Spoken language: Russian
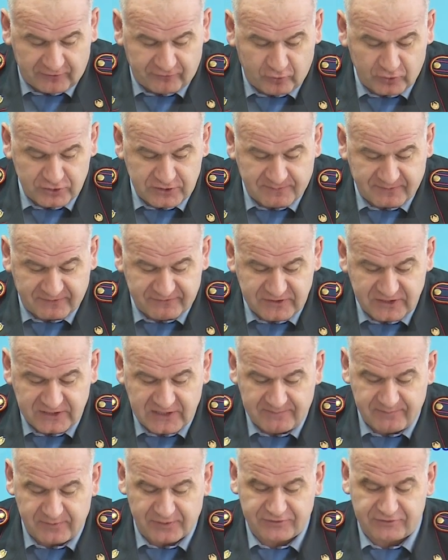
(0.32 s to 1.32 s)
В ходе проведения
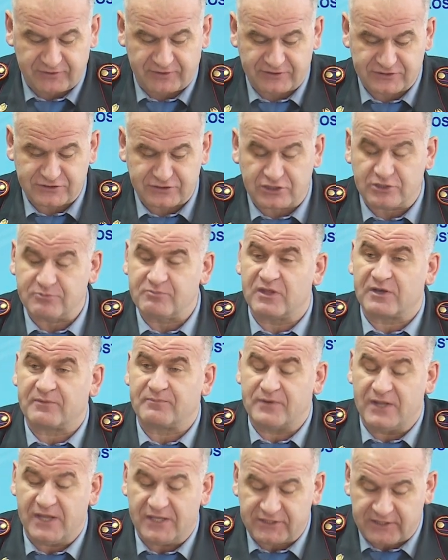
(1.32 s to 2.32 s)
оперативных
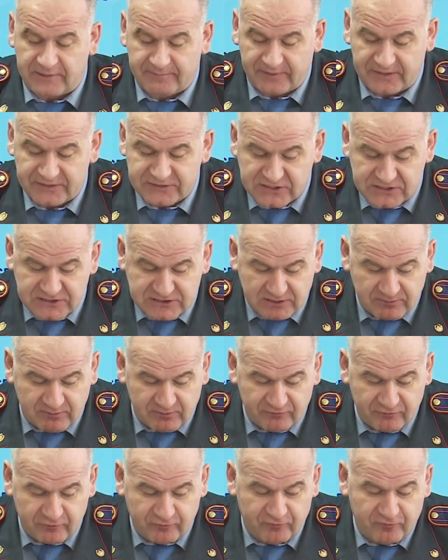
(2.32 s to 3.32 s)
мероприятий полицейскими
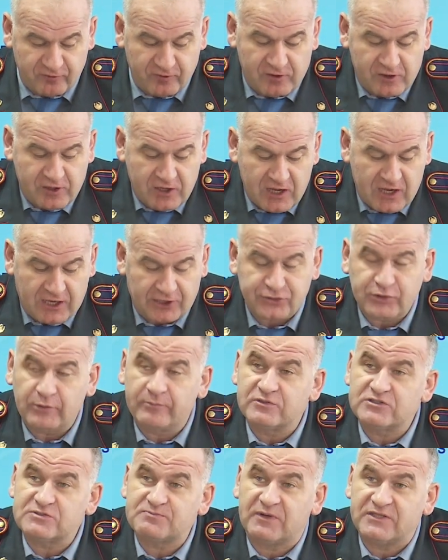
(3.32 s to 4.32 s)
в, одном
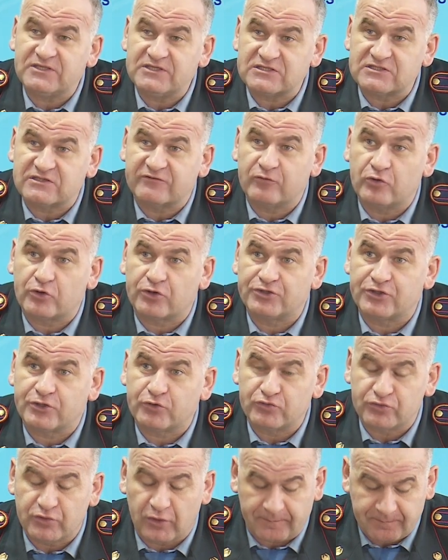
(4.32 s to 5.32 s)
из подъездов города
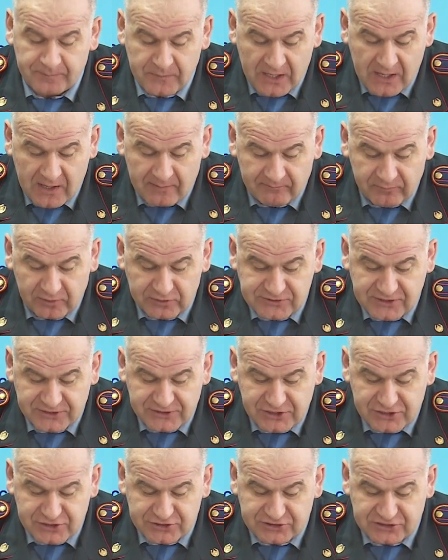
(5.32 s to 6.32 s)
Рудного был
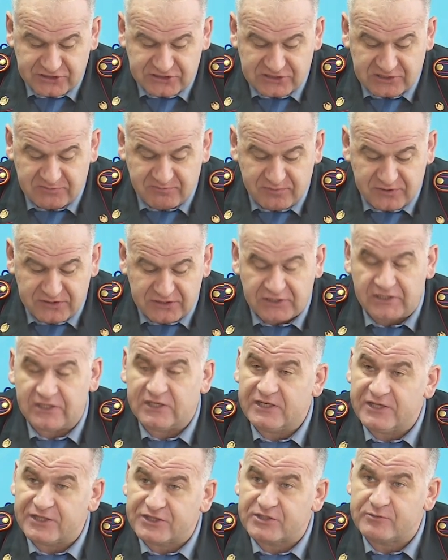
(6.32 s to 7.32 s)
задержан
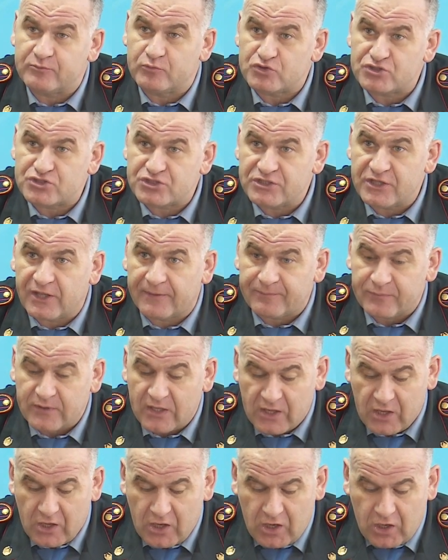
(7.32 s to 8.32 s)
35-летний мужчина,
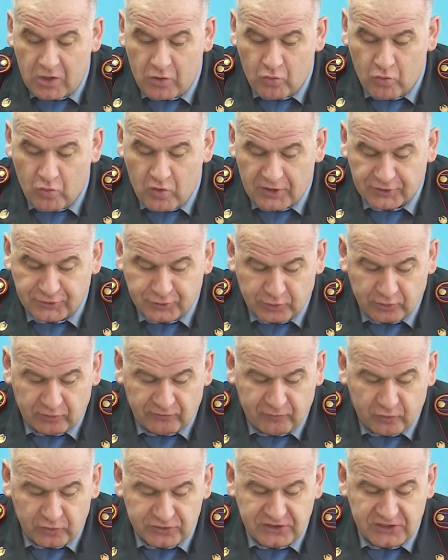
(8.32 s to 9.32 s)
у которого
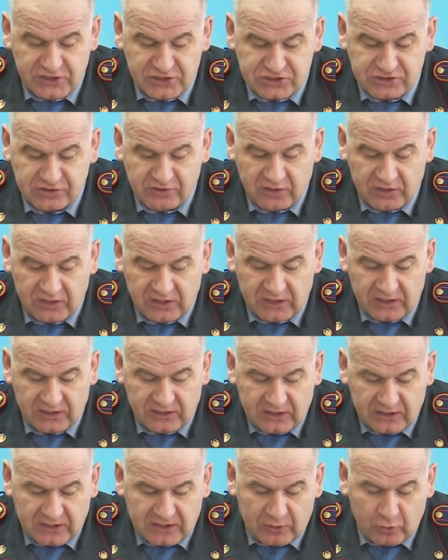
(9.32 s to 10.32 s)
в ходе
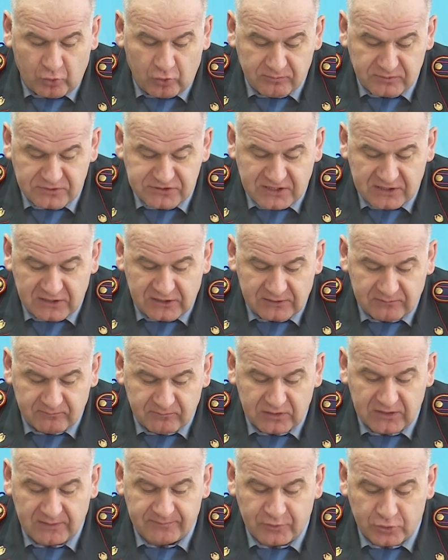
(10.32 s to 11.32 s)
личного обыска
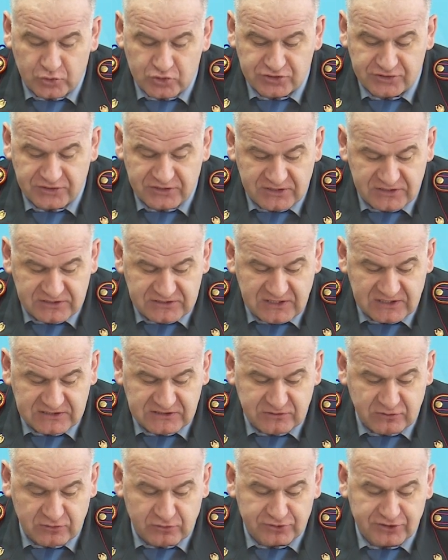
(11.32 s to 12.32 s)
был обнаружен изъят
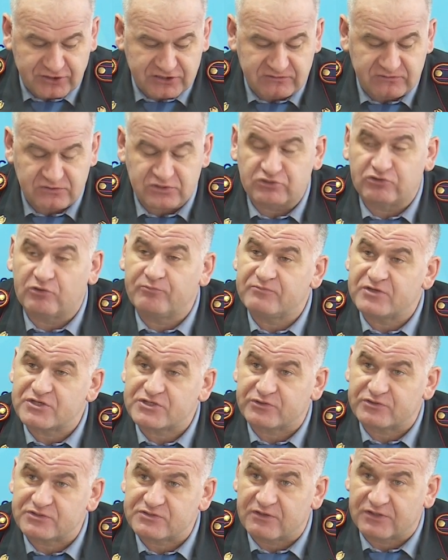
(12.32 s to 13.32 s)
сверток с веществом
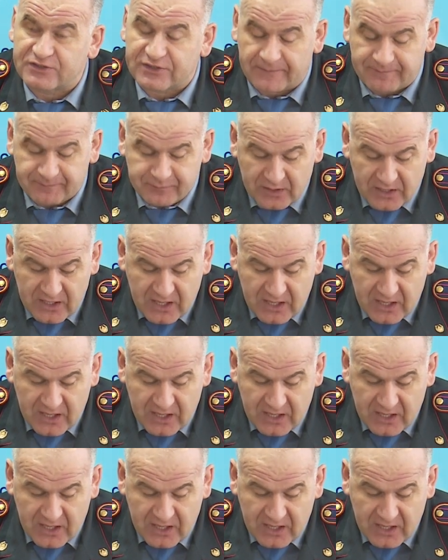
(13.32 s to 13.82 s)
бежевого цвета.